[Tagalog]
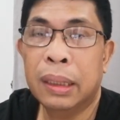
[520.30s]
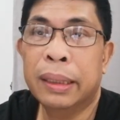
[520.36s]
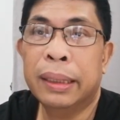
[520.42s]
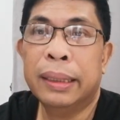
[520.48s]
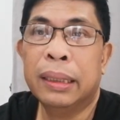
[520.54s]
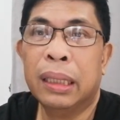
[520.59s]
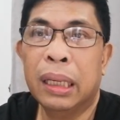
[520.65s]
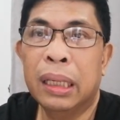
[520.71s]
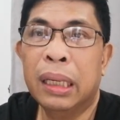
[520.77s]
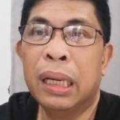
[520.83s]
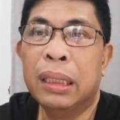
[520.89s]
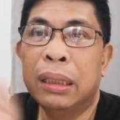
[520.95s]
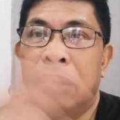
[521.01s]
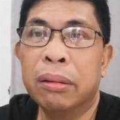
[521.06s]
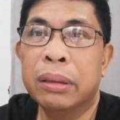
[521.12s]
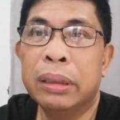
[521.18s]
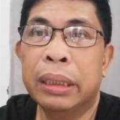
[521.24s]
Yeah,
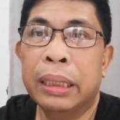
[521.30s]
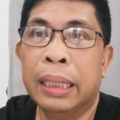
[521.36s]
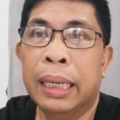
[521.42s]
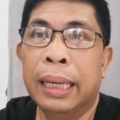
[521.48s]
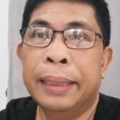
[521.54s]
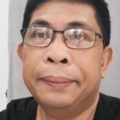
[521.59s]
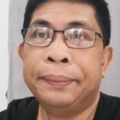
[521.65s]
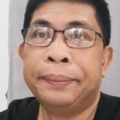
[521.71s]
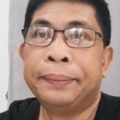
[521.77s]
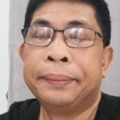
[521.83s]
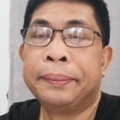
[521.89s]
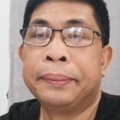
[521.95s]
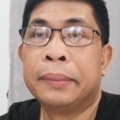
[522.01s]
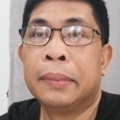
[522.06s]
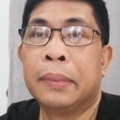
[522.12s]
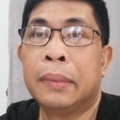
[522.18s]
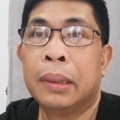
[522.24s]
inignore nila.
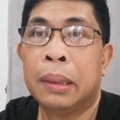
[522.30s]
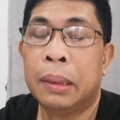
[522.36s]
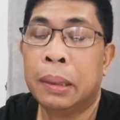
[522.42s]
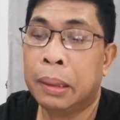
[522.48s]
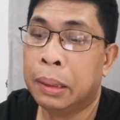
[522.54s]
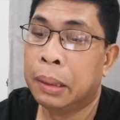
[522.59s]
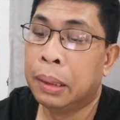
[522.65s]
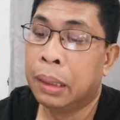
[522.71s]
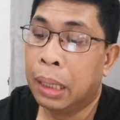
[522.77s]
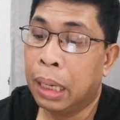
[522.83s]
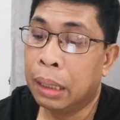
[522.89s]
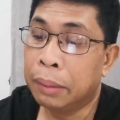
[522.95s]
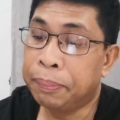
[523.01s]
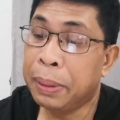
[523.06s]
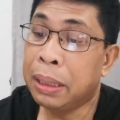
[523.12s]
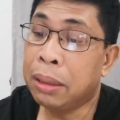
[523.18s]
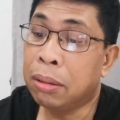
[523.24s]

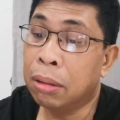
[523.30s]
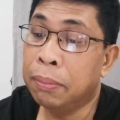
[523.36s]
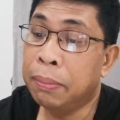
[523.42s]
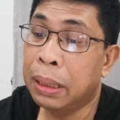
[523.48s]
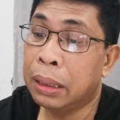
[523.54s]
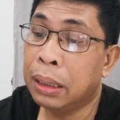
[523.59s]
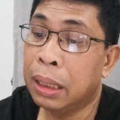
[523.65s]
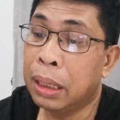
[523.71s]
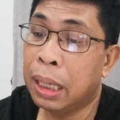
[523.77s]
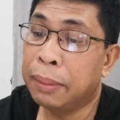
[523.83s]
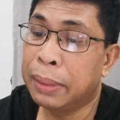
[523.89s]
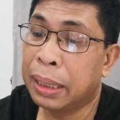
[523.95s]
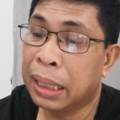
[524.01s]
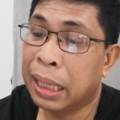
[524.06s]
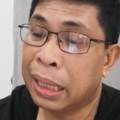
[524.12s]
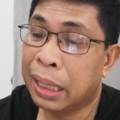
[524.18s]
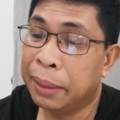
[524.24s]
Ang pig cover nila
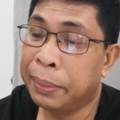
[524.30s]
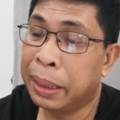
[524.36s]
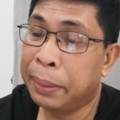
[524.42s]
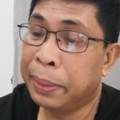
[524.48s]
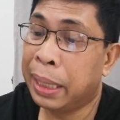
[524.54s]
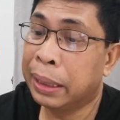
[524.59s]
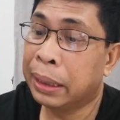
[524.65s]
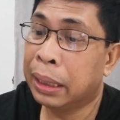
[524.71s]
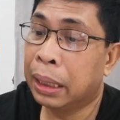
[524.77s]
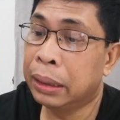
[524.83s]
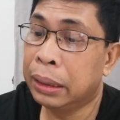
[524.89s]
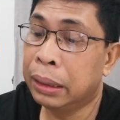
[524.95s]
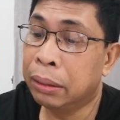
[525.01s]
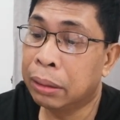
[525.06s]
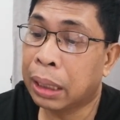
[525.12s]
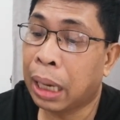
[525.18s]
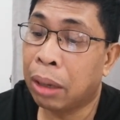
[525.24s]
mga kababayan,
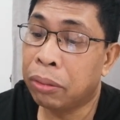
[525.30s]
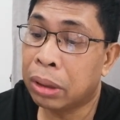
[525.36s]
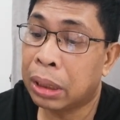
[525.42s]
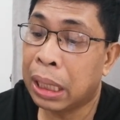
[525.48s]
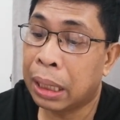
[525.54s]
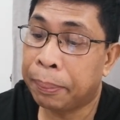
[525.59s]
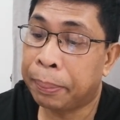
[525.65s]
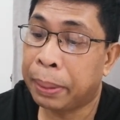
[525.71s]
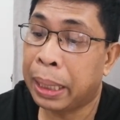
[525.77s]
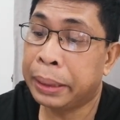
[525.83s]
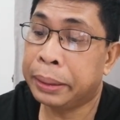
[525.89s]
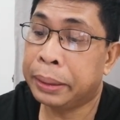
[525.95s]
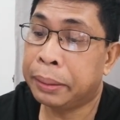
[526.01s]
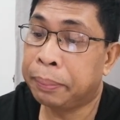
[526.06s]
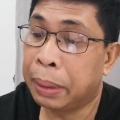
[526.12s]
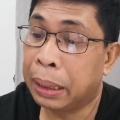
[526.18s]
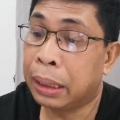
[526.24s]
yung
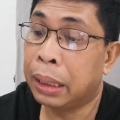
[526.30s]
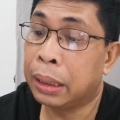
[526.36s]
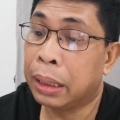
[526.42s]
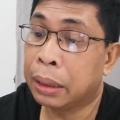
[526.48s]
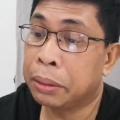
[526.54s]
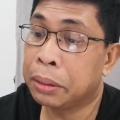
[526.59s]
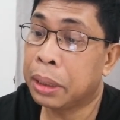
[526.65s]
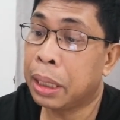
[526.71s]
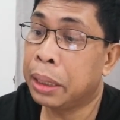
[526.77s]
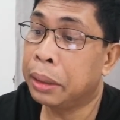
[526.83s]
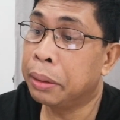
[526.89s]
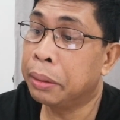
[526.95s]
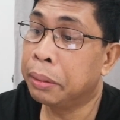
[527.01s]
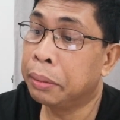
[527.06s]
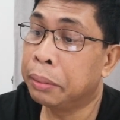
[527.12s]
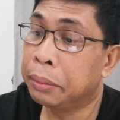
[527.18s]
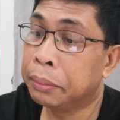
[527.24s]
counterpart, pakita ko sa
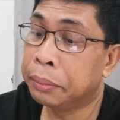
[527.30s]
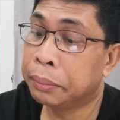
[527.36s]
inyo